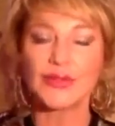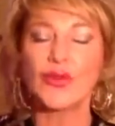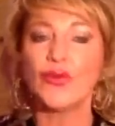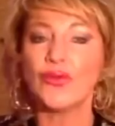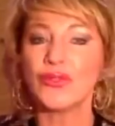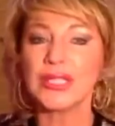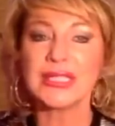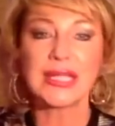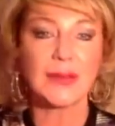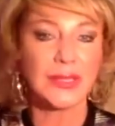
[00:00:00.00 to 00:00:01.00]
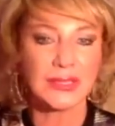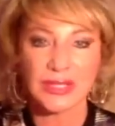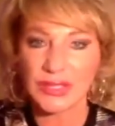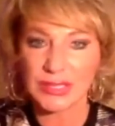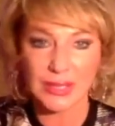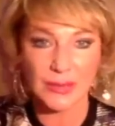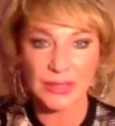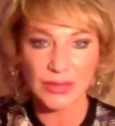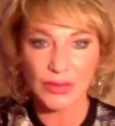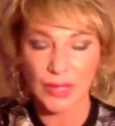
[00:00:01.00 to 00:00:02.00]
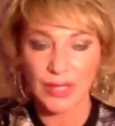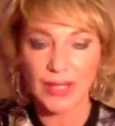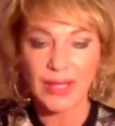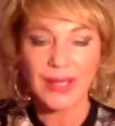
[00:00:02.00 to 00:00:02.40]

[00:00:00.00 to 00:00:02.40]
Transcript: То же самое, та же самая история.